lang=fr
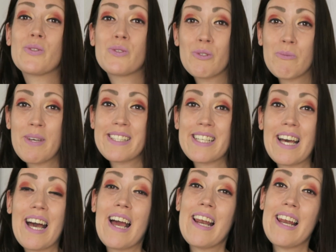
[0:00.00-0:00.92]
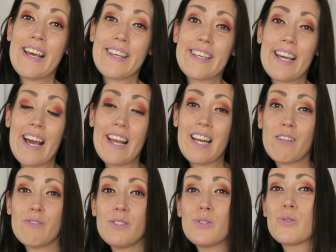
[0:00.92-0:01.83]
De mettre un like à
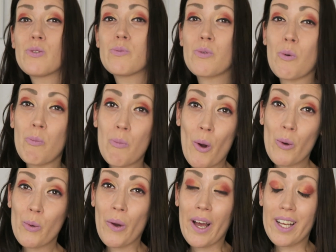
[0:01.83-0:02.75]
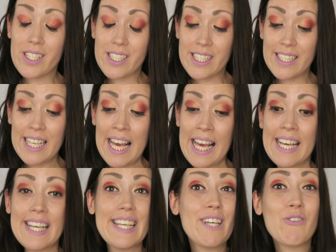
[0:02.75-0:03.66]
la vidéo pour m'encourager.
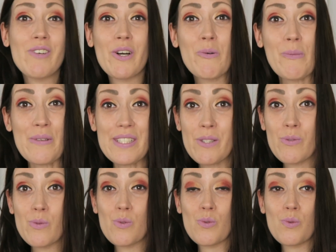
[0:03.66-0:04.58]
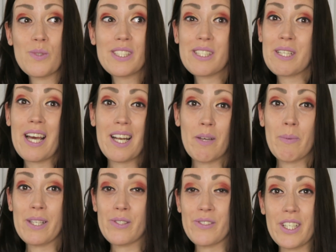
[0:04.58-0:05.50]
Et on va commencer tout de suite à la
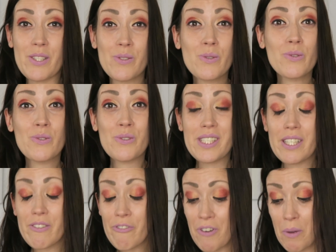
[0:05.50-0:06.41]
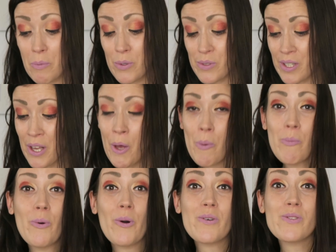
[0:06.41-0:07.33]
présentation de cette fameuse
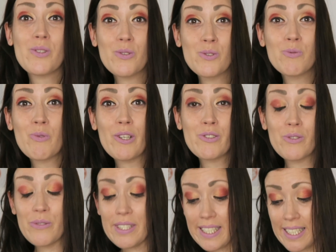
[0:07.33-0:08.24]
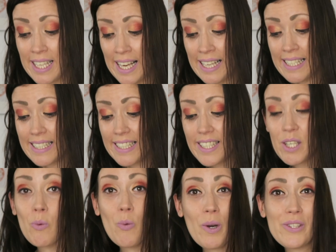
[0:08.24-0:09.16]
box du mois de juillet qui
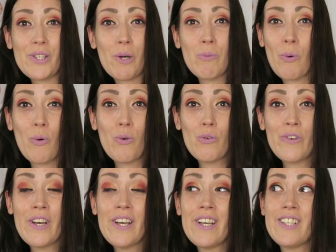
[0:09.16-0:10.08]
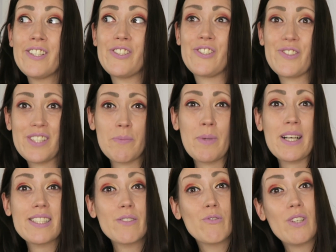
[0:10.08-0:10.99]
est waterproof. Je ne sais
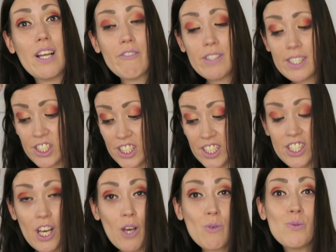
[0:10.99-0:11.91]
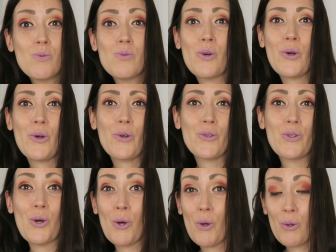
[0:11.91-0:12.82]
pas si vous l'avez déjà eu euh,
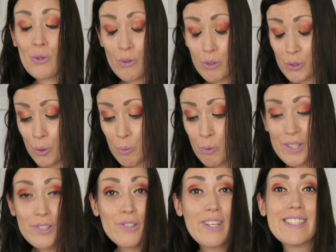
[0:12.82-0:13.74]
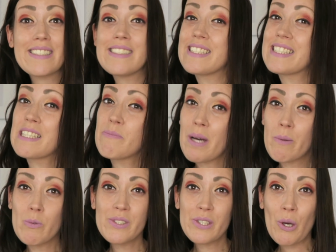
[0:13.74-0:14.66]
dans, dans votre boîte aux lettres. N'hésitez pas à
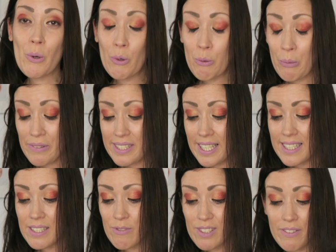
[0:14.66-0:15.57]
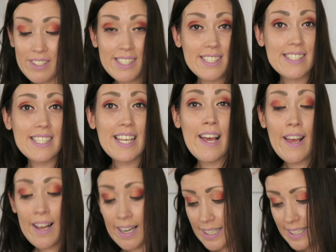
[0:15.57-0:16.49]
me dire en commentaire si vous avez testé
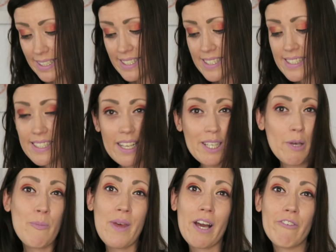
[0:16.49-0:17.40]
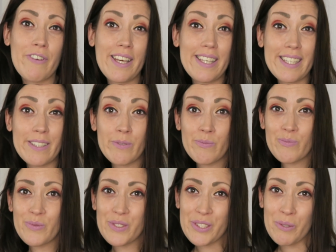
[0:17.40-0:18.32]
les 5 merveilles
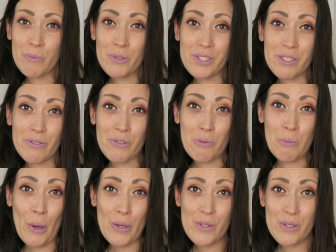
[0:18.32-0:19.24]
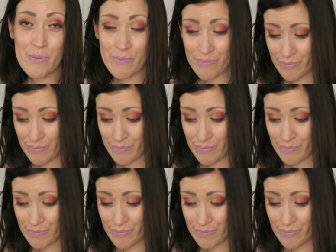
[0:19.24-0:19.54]
de Beautiful Box.